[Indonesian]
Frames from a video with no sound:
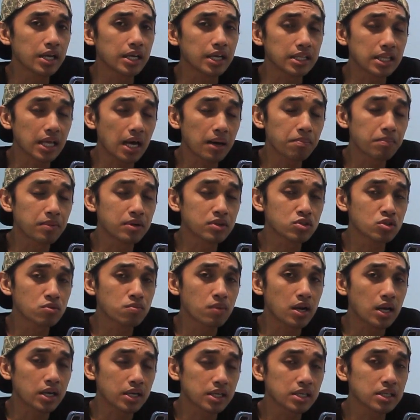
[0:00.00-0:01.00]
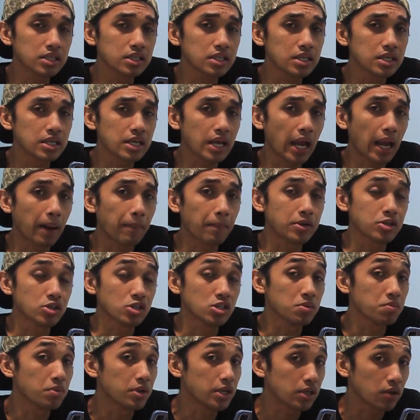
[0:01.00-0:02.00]
Kita berjumpa lagi di episode
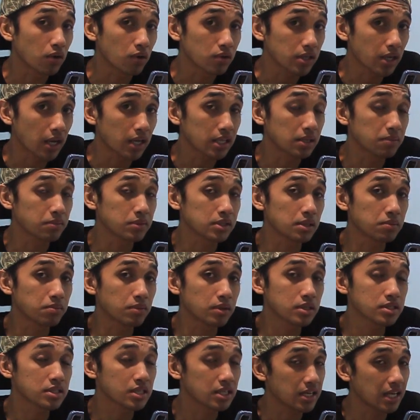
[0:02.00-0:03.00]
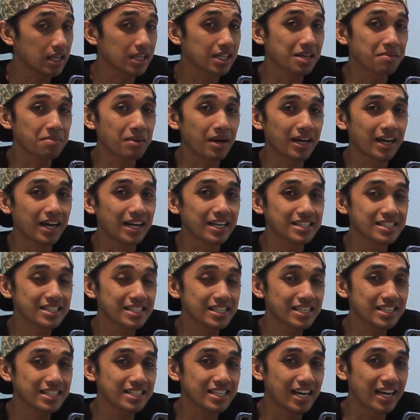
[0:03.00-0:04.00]
berikutnya ya teman-teman. Sekian terima
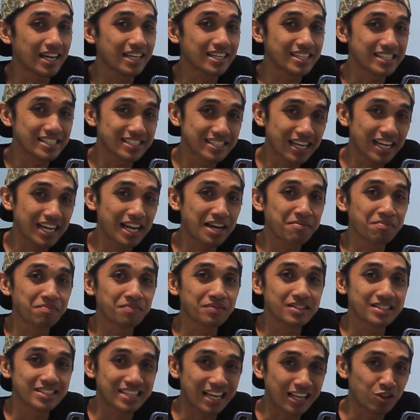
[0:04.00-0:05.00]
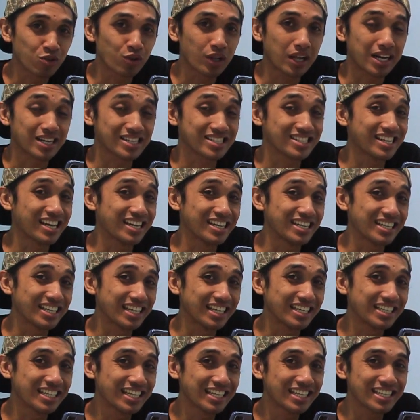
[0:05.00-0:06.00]
kasih dan salam satu laras dari
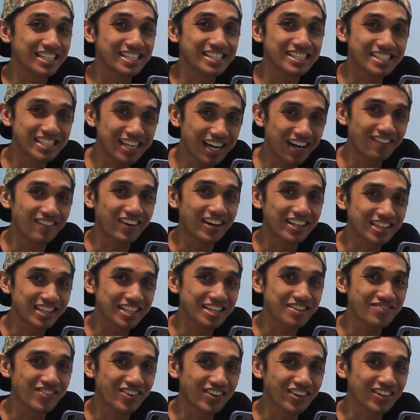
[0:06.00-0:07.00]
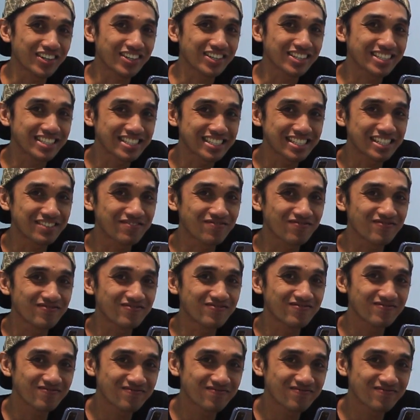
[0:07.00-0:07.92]
Kediri, Jawa Timur. Sip.